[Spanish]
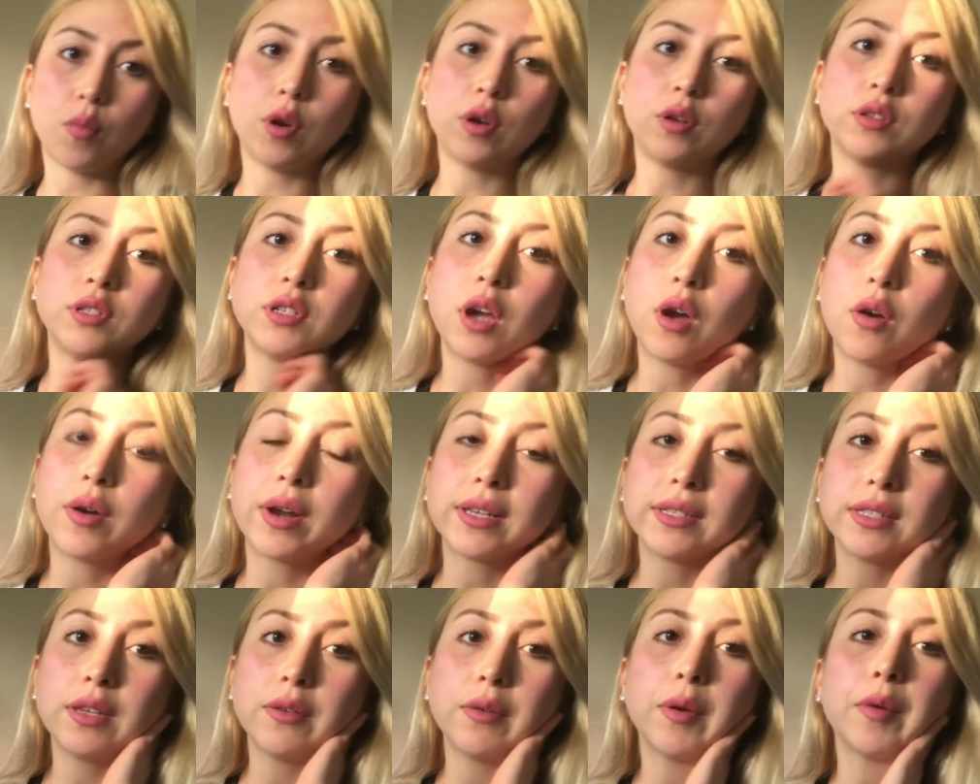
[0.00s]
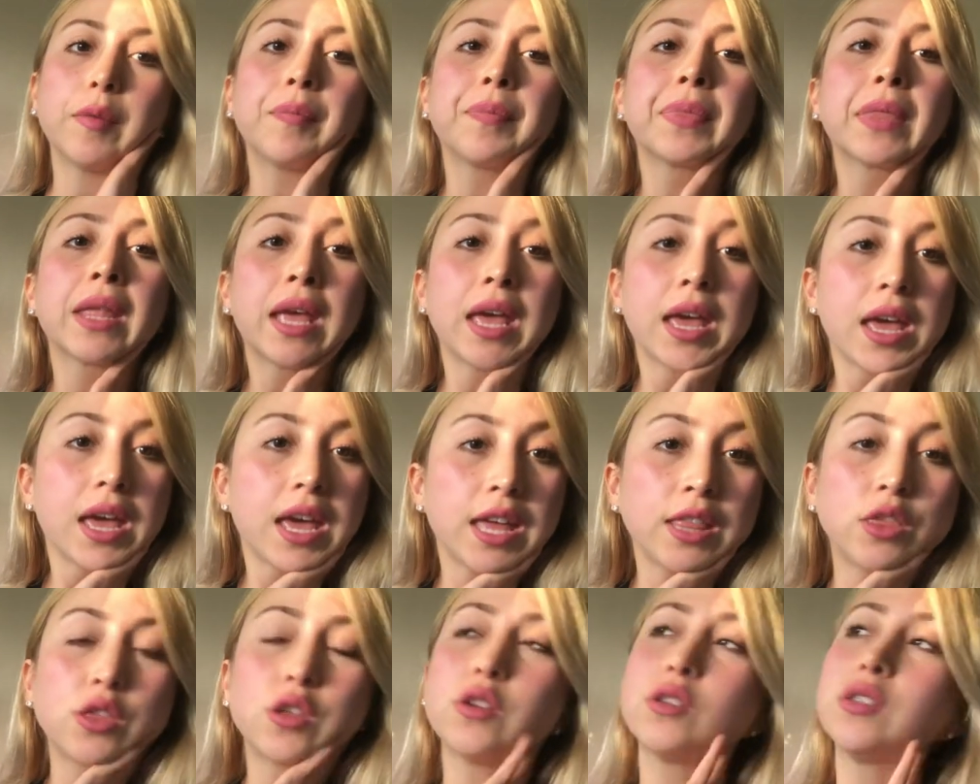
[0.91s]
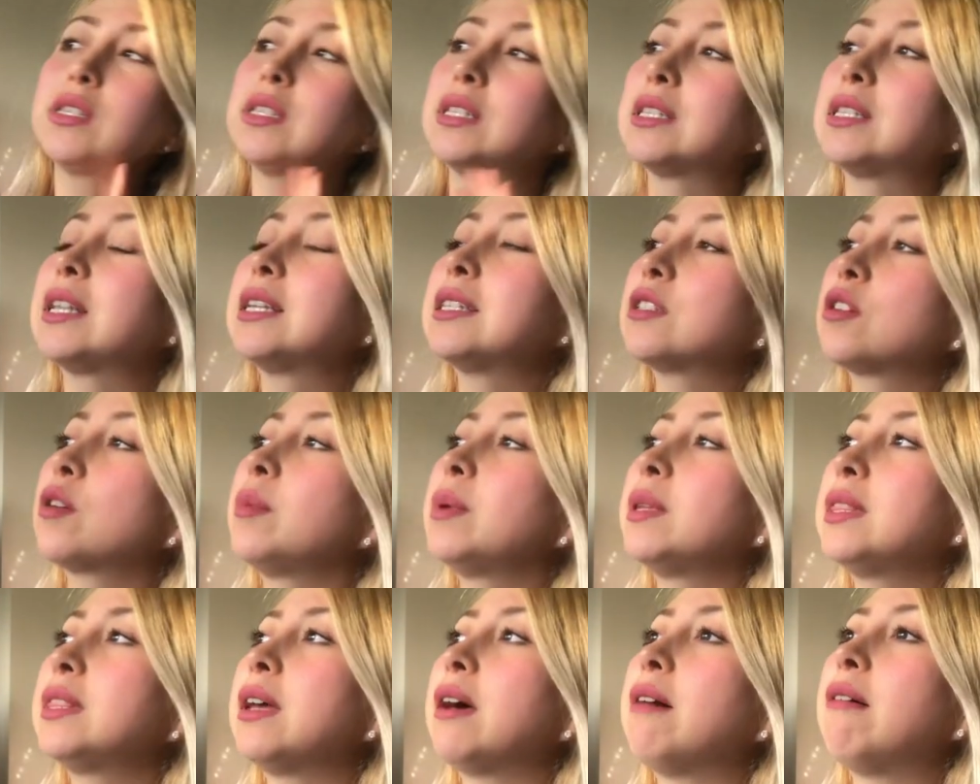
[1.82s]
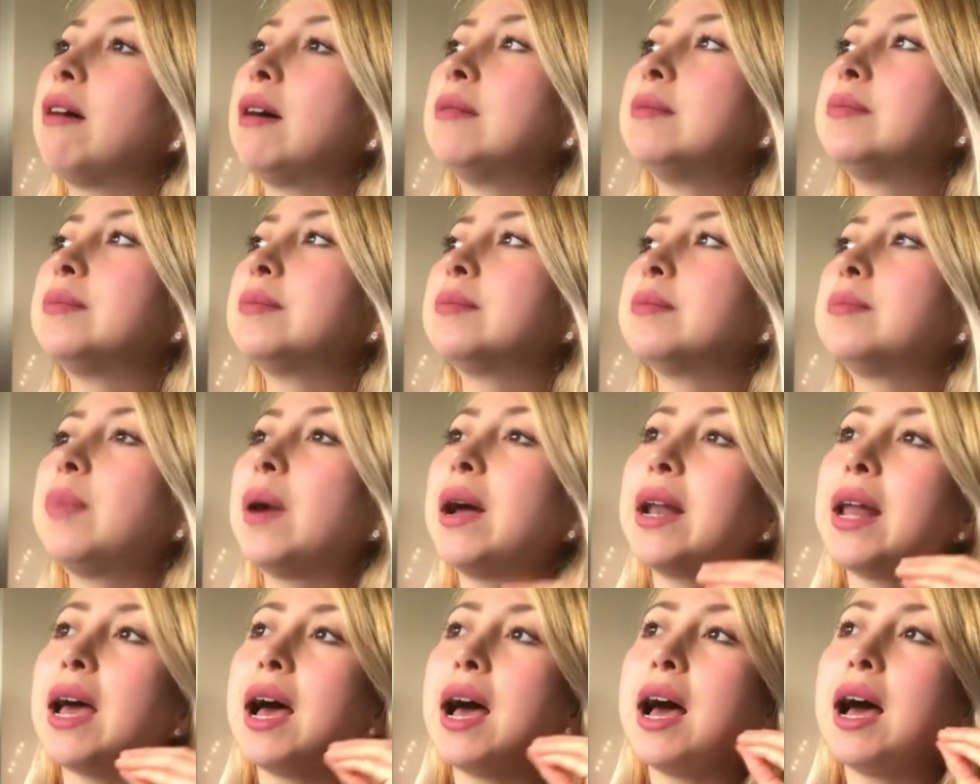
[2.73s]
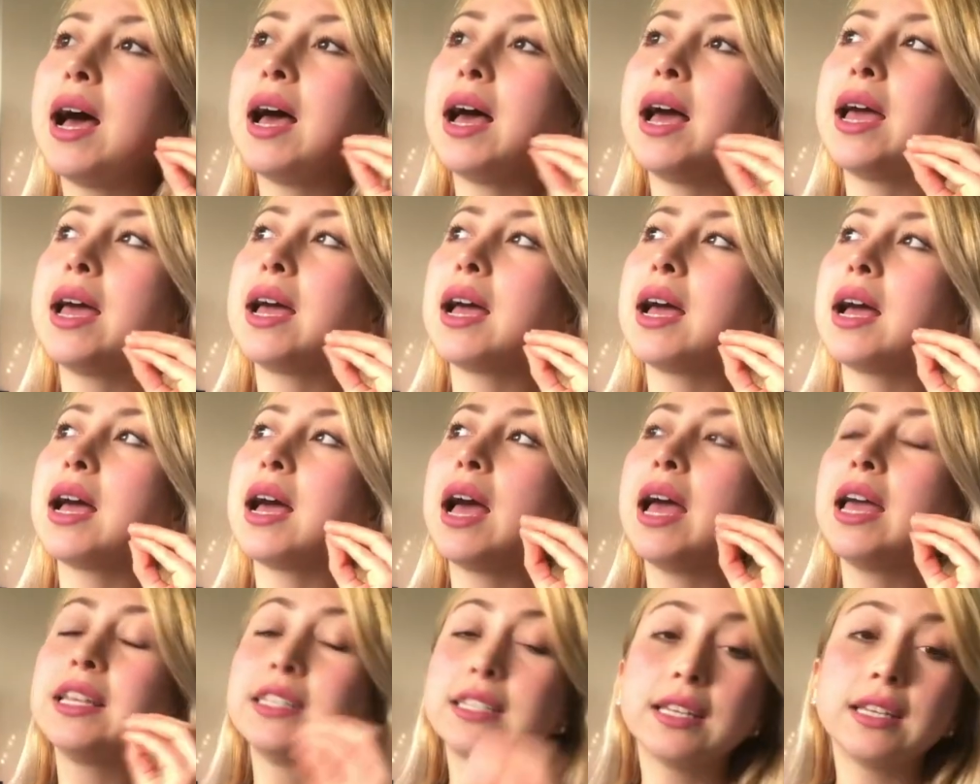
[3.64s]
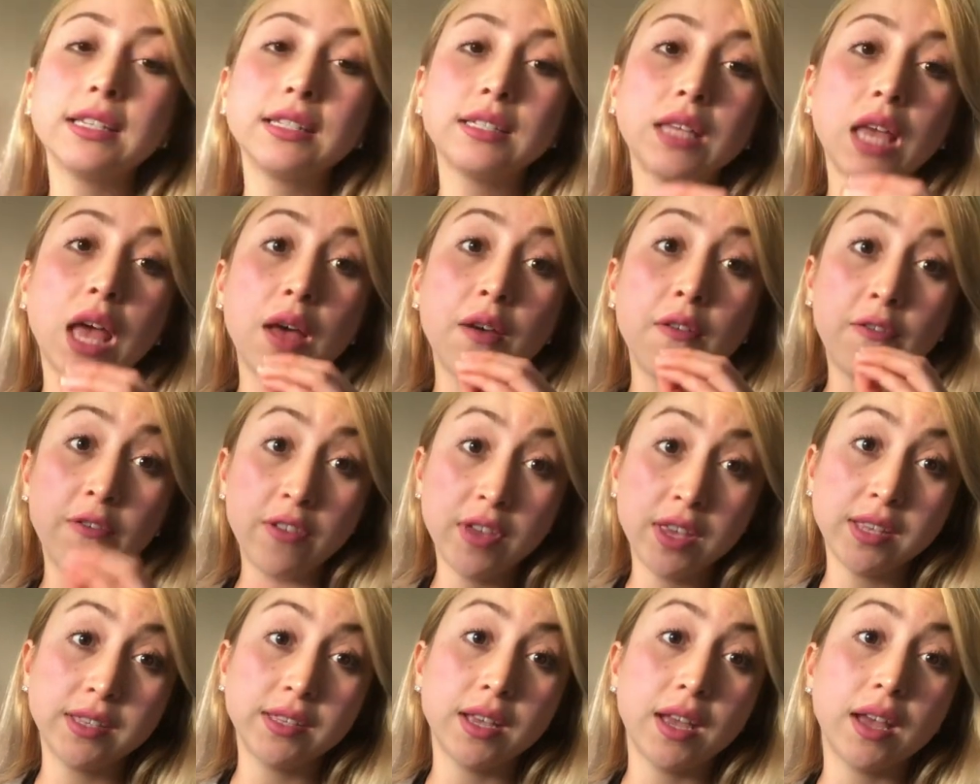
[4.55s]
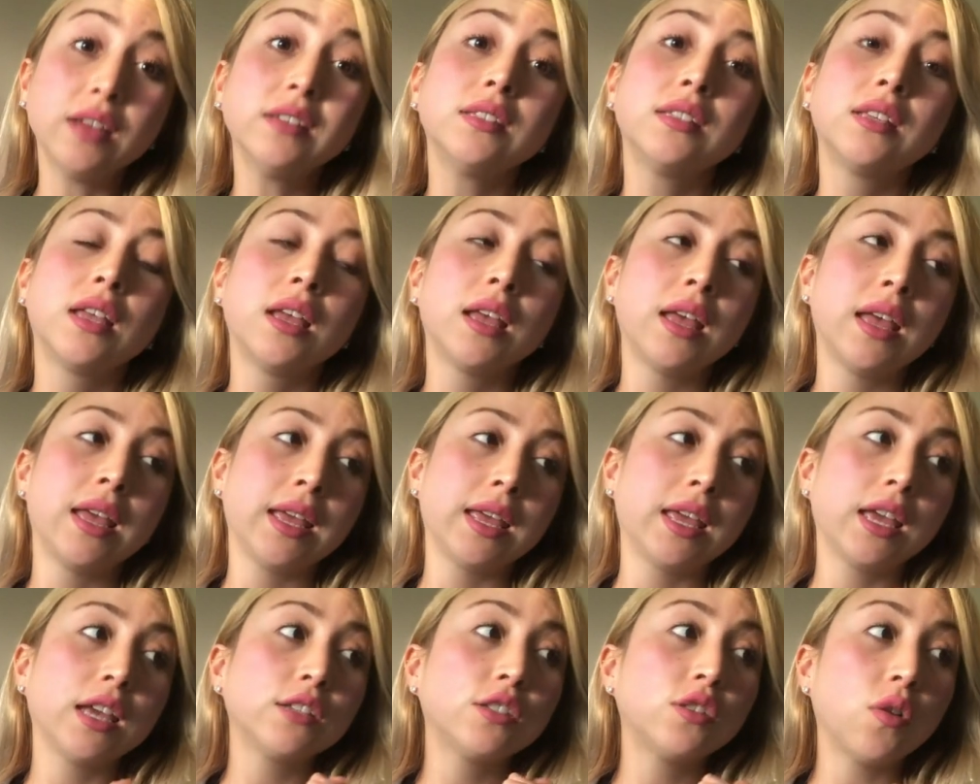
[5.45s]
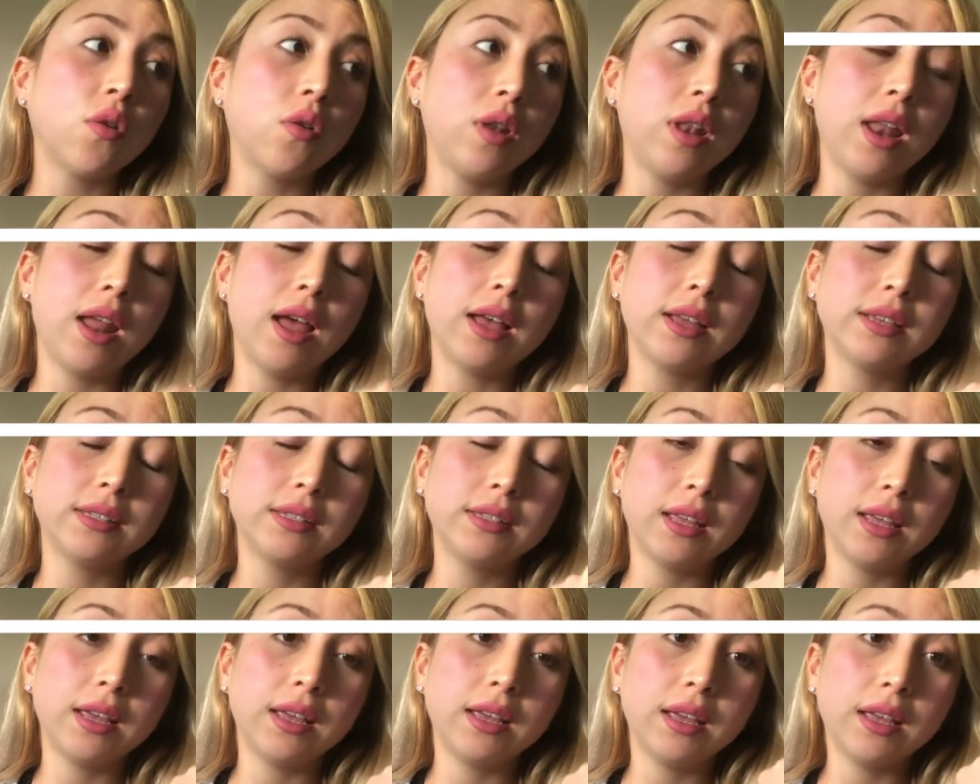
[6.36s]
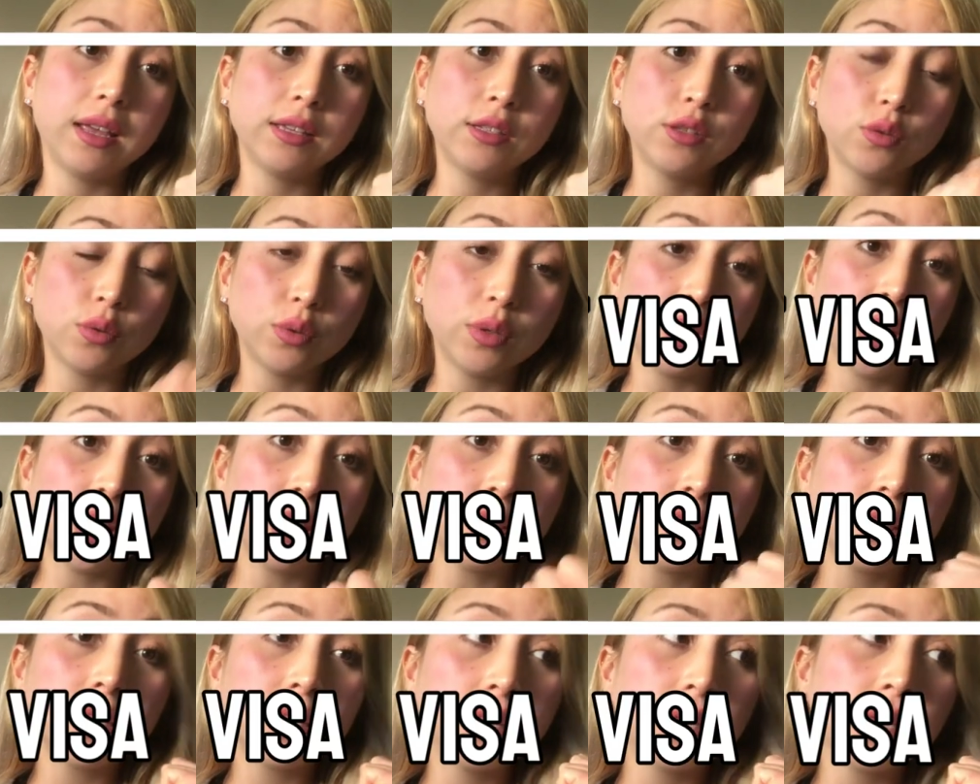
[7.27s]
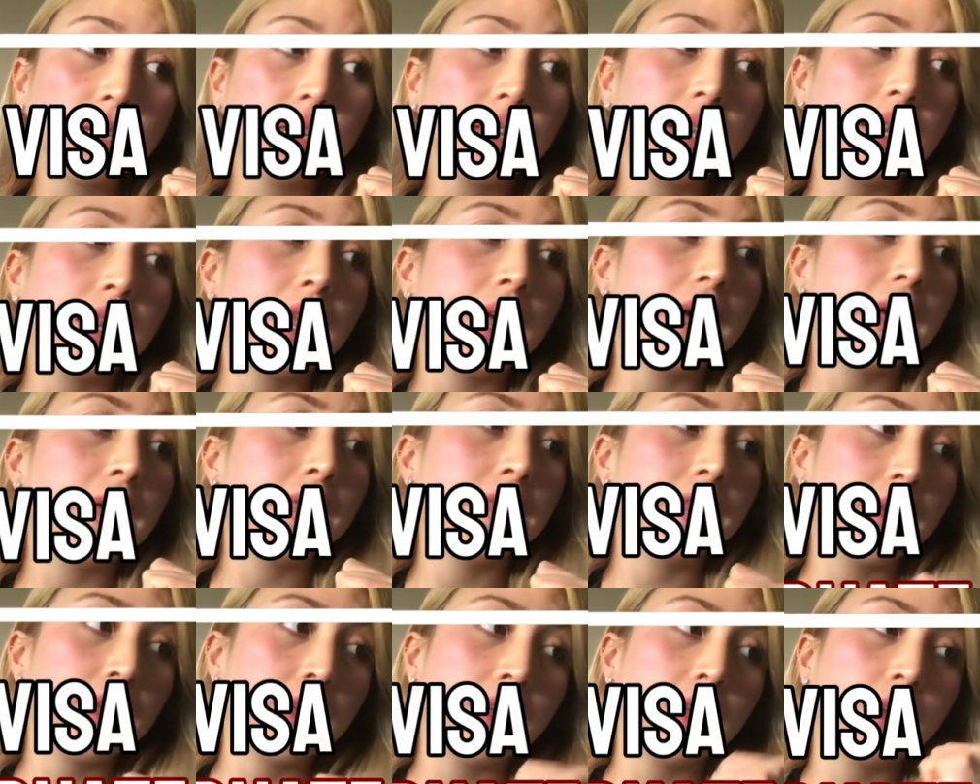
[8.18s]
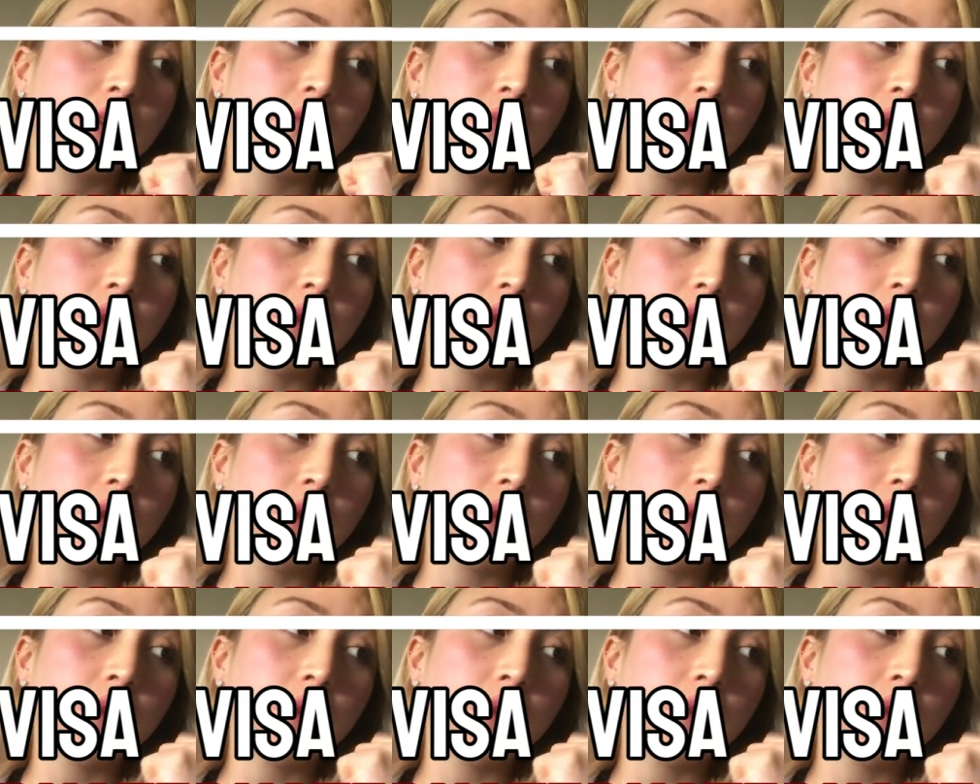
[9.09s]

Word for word: Bueno, ya ahora sí veo. Entonces, les comentaba, para esas ah, visas, que son las de estudiante, la de